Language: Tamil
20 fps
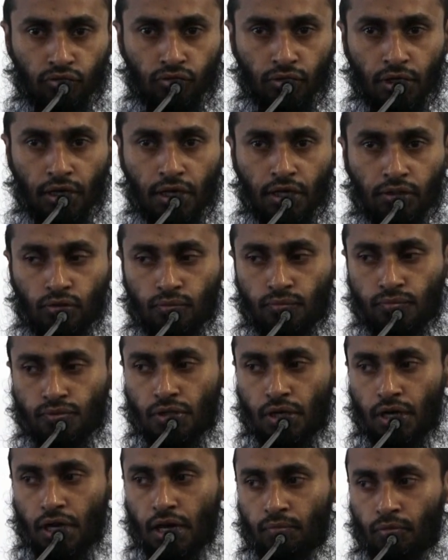சலாத்தும்
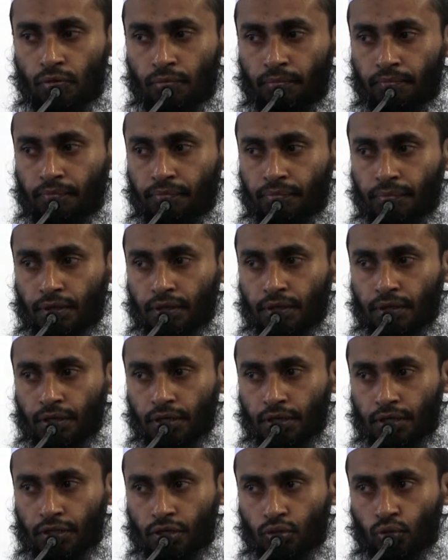சலாமும்
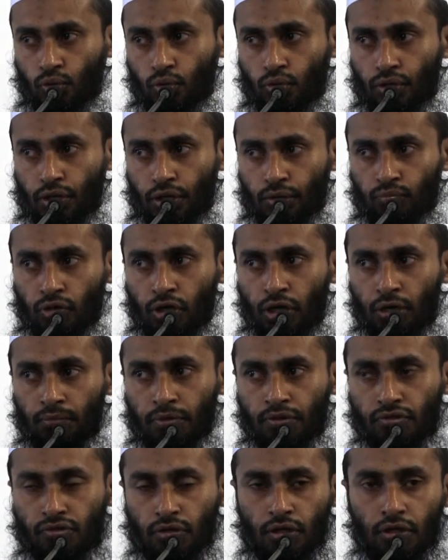இறுதி தூதர்
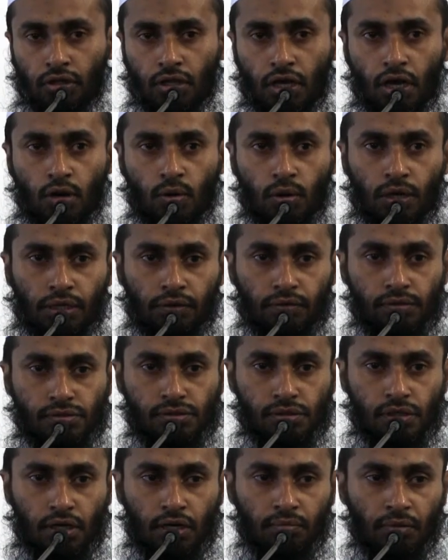முகமது சல்லாஹ்
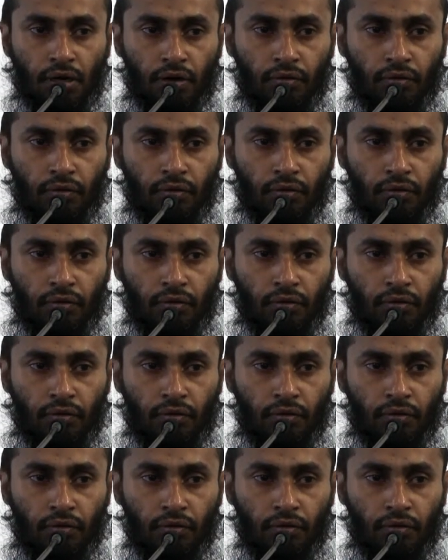அலைவசல்லம்